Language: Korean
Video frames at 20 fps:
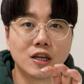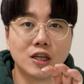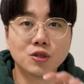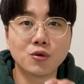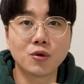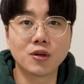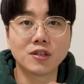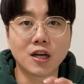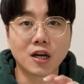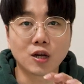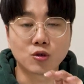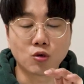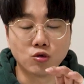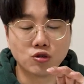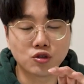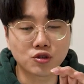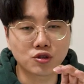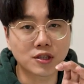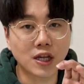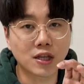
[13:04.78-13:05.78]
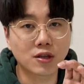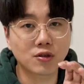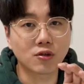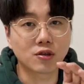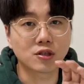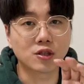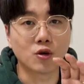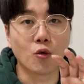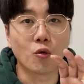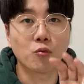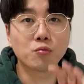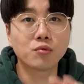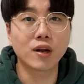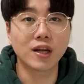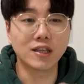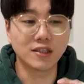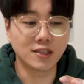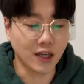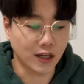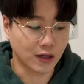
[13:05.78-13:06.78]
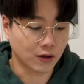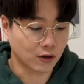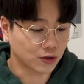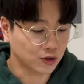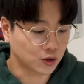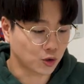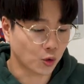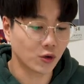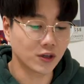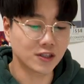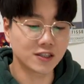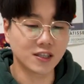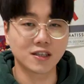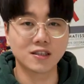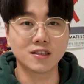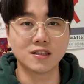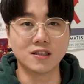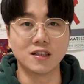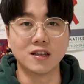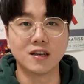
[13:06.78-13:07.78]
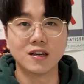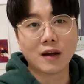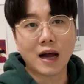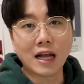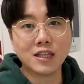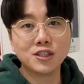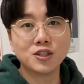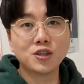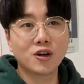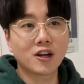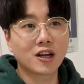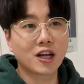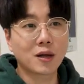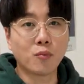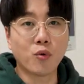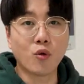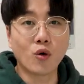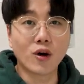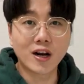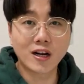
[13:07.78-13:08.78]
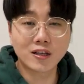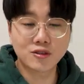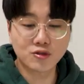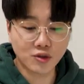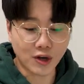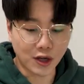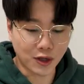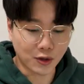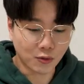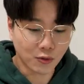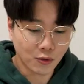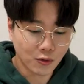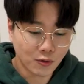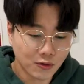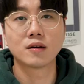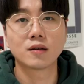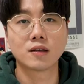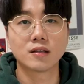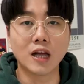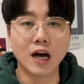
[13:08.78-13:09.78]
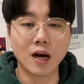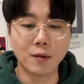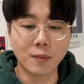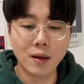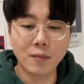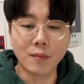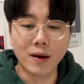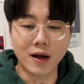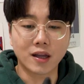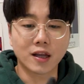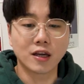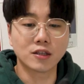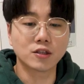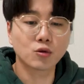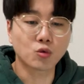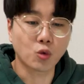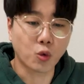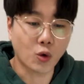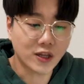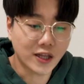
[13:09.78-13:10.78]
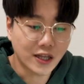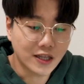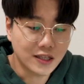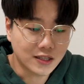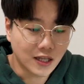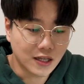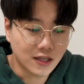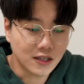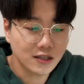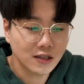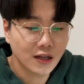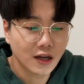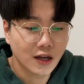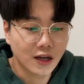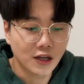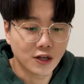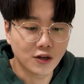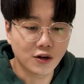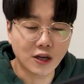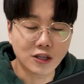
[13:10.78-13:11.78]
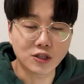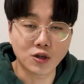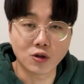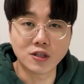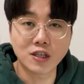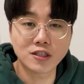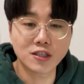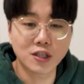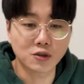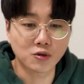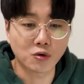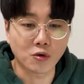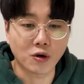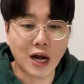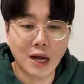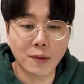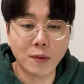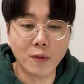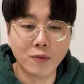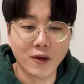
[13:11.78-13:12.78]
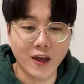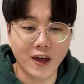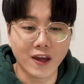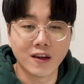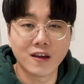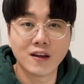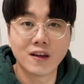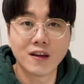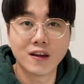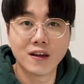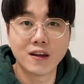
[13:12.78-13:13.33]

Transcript: 기존에 제가 돈 주고 샀던 그 오프라인 책, 그 종이책은 안전하게 보관할 수가 있고 그 다음에 밖에서 돌아다닐 때는 이렇게 전자책으로 가볍게